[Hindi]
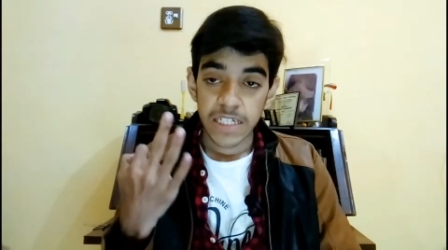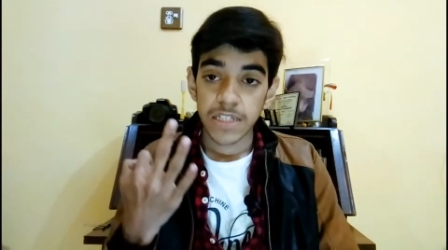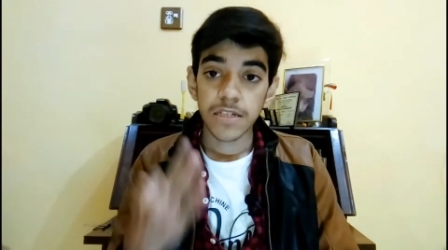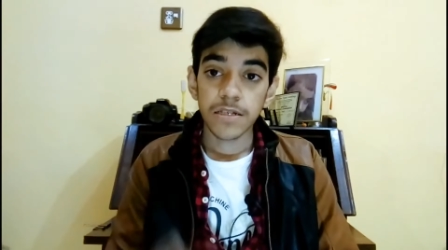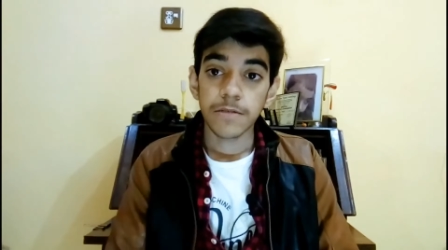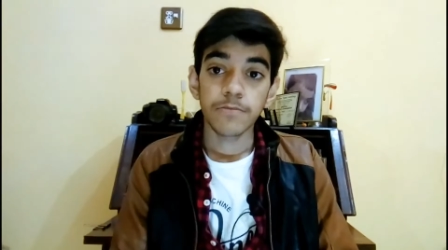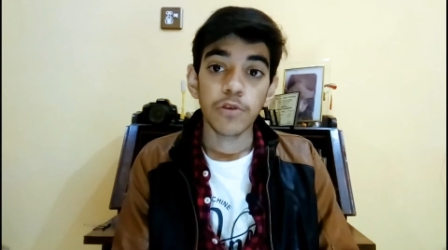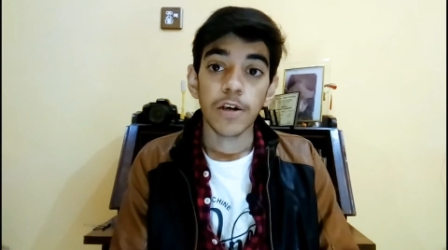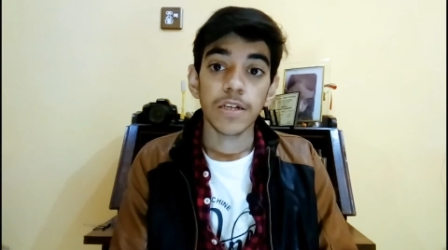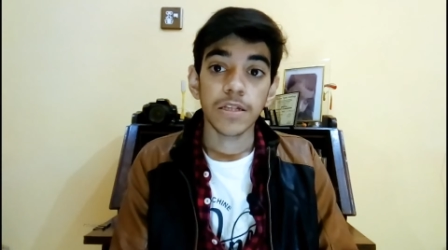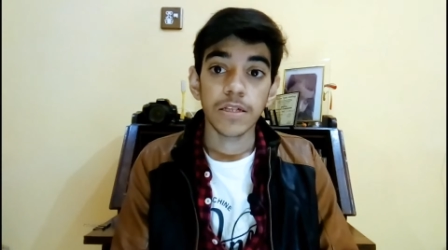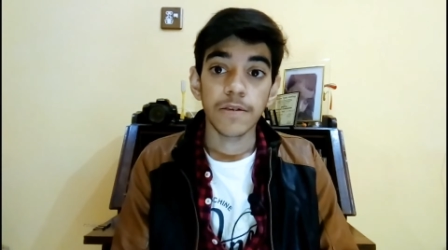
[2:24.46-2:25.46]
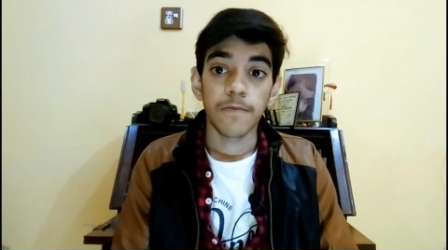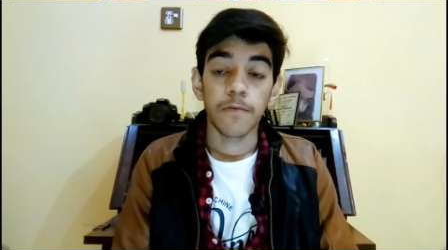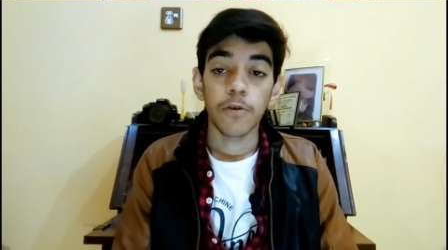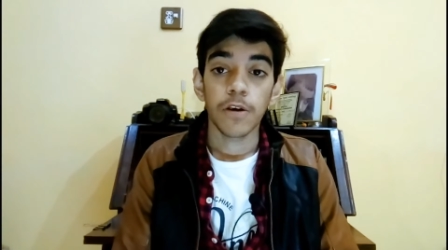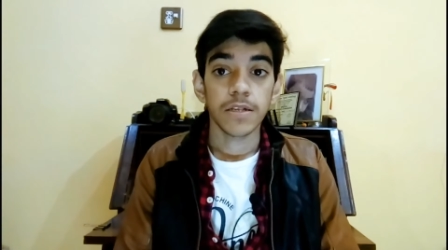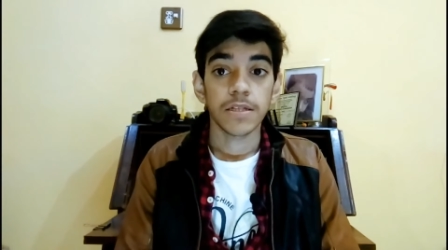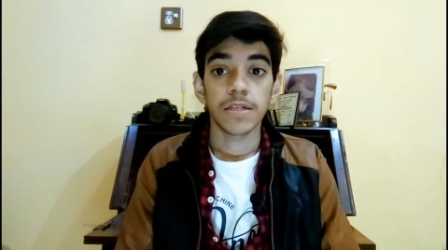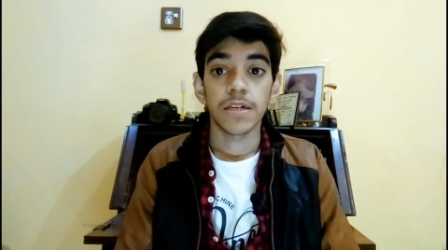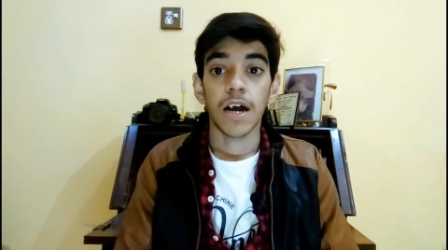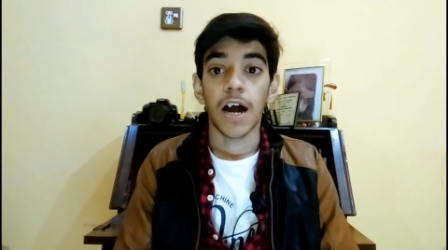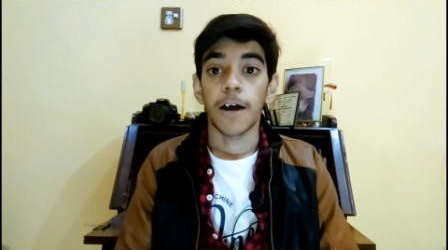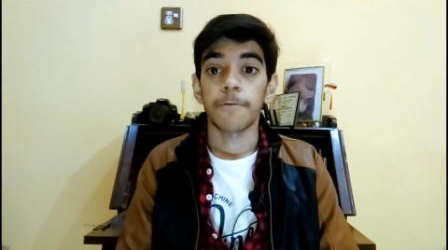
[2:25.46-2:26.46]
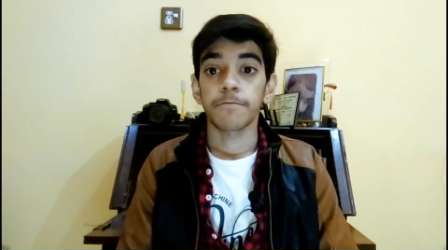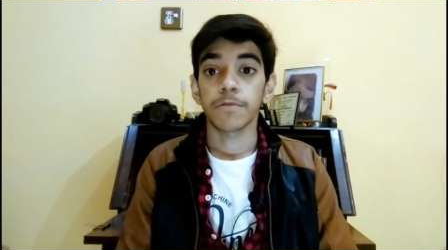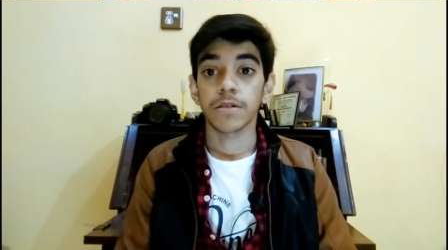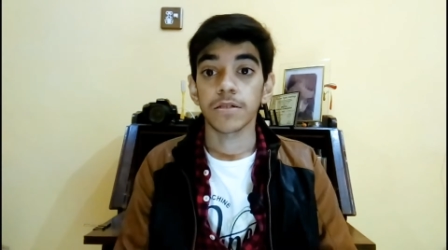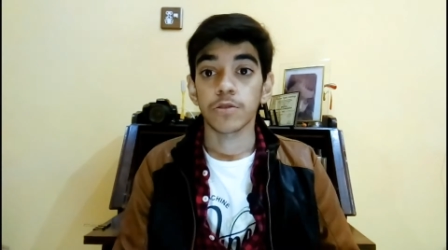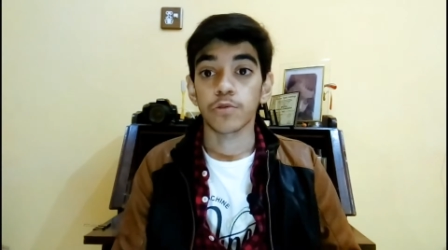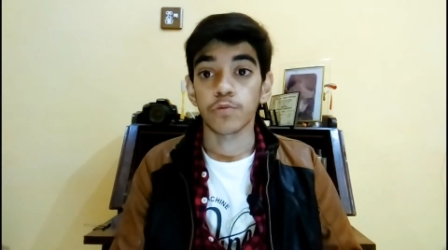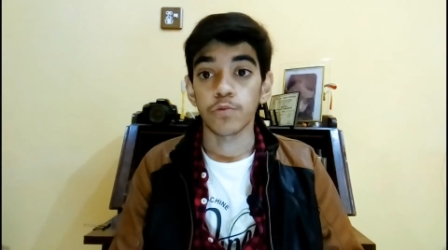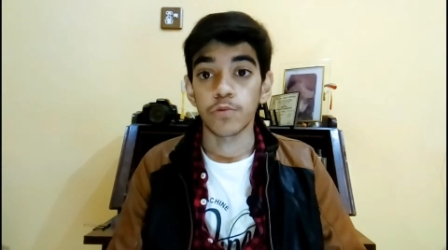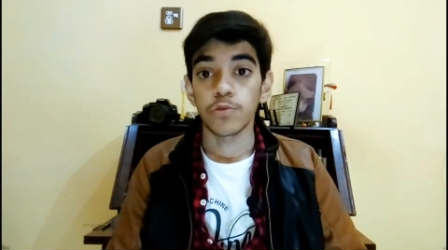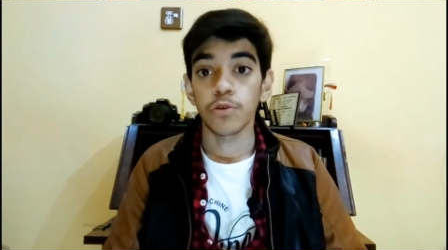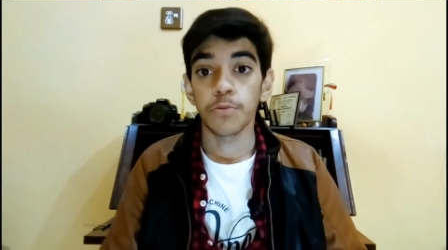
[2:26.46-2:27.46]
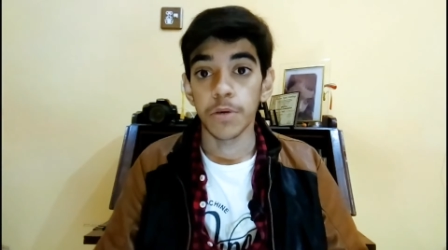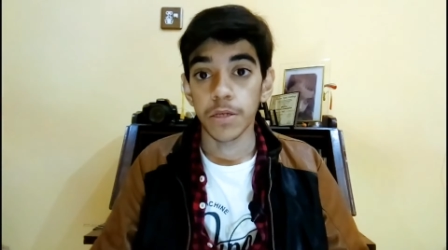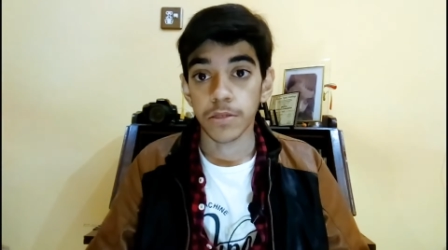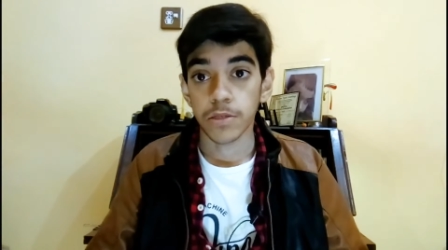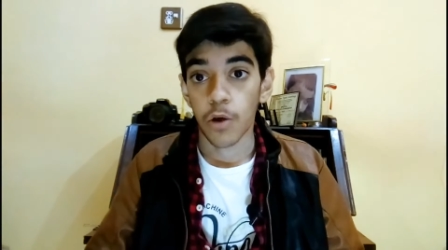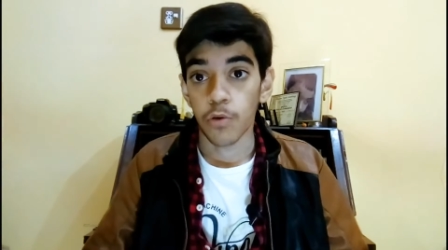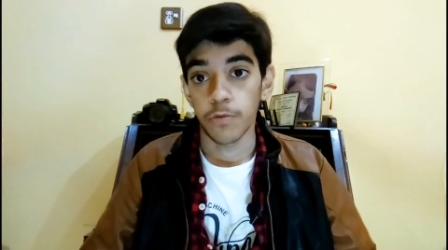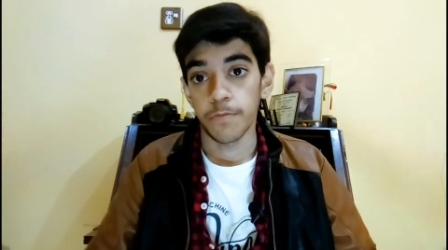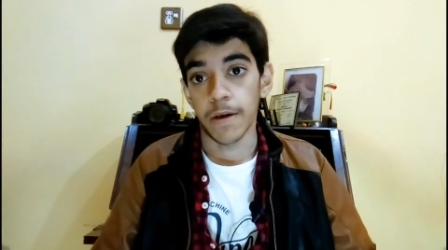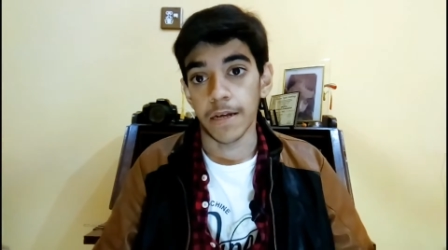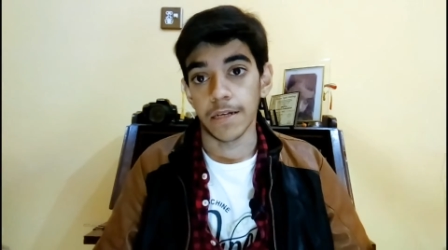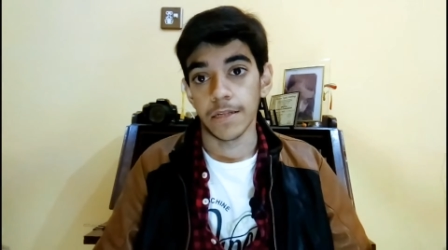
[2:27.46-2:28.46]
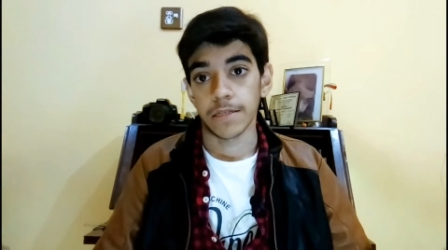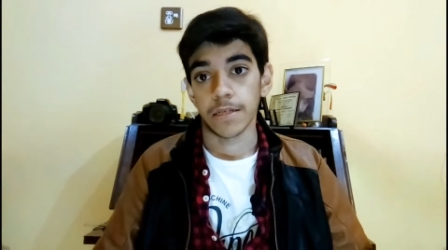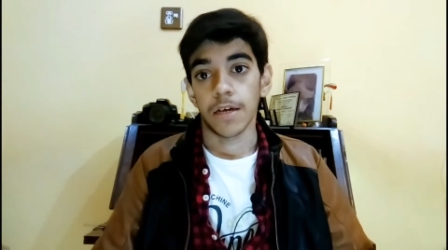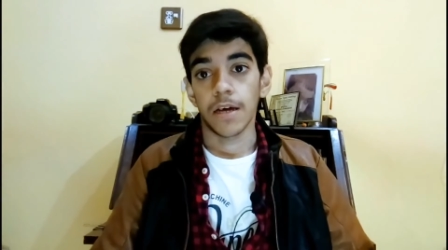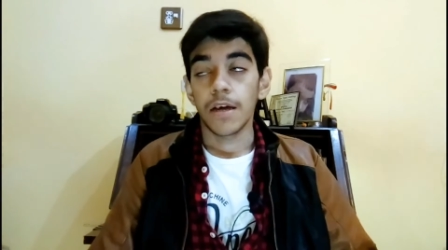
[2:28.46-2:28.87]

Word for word: तीसरी ट्रिक जो आ जाती है वो आती है आपका स्टूडियो में साउंड पैनल्स